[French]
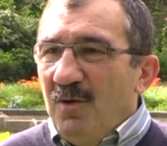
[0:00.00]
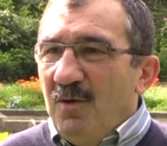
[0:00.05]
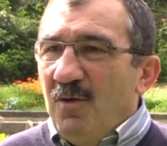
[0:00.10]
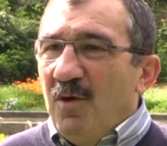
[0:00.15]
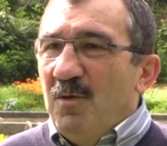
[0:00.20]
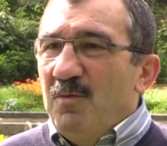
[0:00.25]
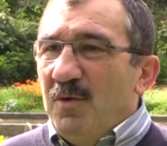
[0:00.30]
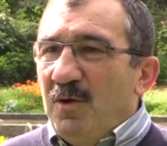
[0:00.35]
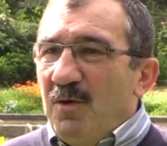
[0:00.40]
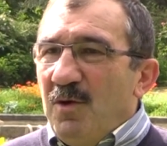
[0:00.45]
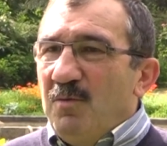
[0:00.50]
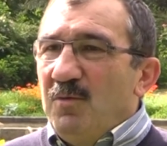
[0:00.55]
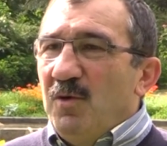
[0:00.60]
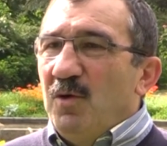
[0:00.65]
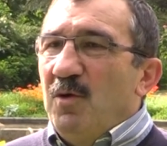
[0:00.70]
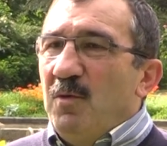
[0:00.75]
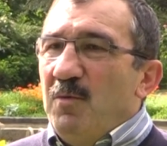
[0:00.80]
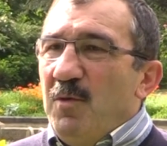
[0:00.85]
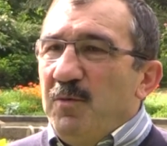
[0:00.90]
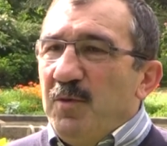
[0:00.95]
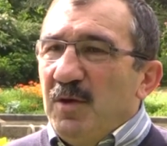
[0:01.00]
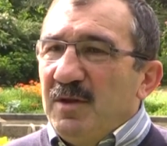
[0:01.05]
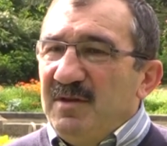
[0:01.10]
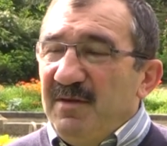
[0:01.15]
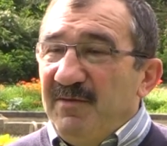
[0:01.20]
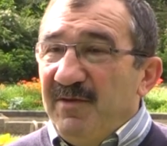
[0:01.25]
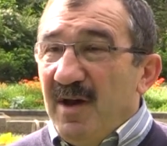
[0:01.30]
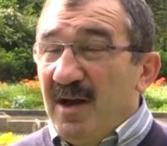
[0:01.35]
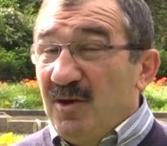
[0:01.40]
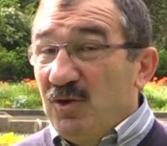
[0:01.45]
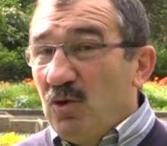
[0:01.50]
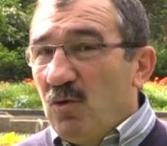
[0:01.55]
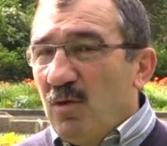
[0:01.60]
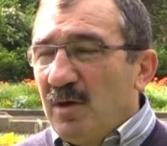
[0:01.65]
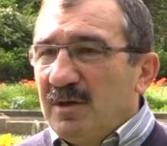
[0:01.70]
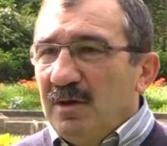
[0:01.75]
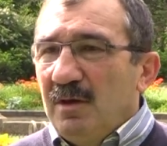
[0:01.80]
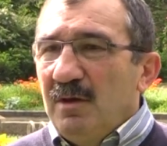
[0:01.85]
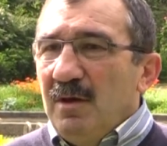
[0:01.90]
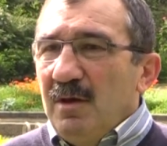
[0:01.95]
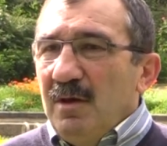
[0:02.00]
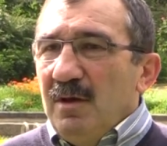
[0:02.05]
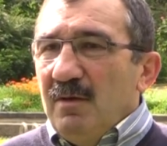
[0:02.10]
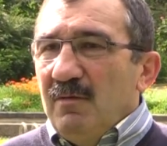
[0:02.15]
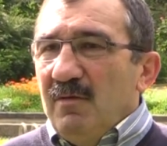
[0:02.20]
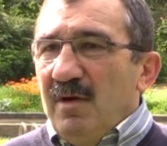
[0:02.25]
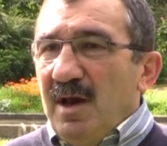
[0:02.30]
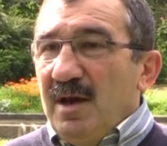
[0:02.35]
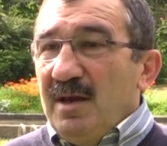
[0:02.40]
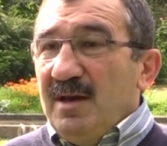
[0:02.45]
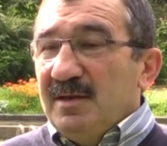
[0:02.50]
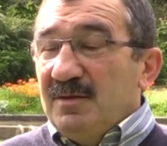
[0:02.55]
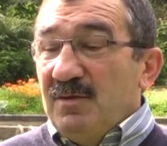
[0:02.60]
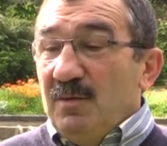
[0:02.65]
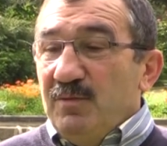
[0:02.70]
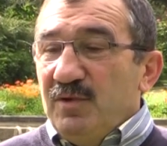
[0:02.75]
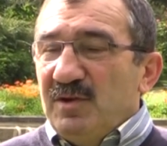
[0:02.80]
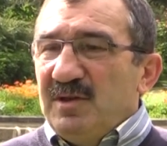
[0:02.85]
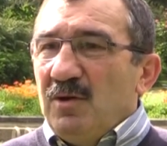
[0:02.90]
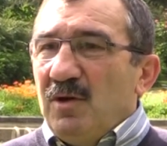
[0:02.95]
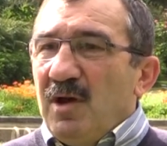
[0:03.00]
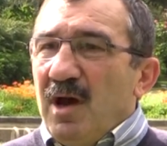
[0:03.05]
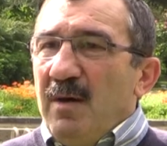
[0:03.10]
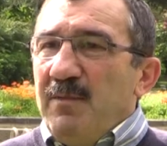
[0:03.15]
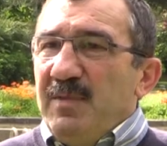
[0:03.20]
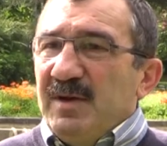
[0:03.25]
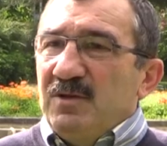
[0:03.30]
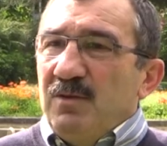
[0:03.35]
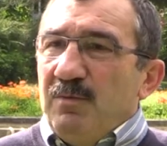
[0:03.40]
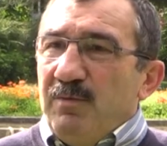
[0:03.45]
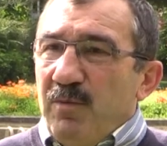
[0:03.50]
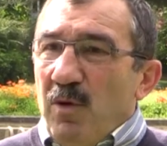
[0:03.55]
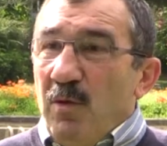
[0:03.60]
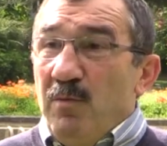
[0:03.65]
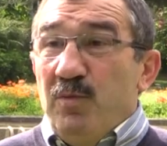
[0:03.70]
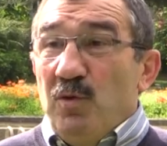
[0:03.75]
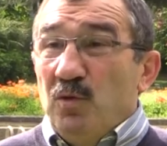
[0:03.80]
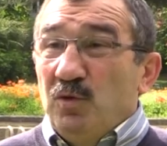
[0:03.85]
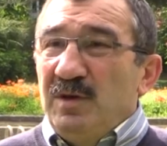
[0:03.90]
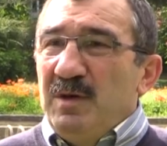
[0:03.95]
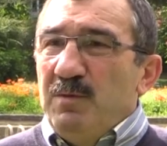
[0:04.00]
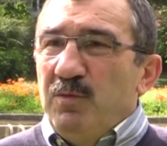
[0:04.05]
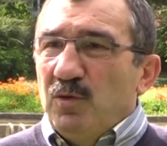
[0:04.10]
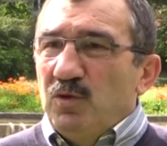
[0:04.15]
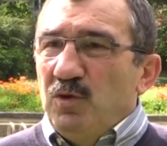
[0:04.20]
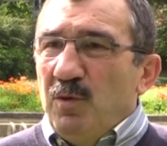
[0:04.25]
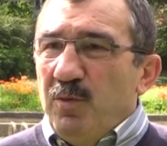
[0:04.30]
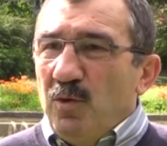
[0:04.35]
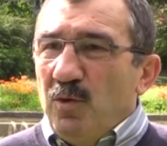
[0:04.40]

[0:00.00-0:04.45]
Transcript: l'homme peut être différent. Je crois qu'il voilà, il a un peu cette carapace, un peu aussi pour se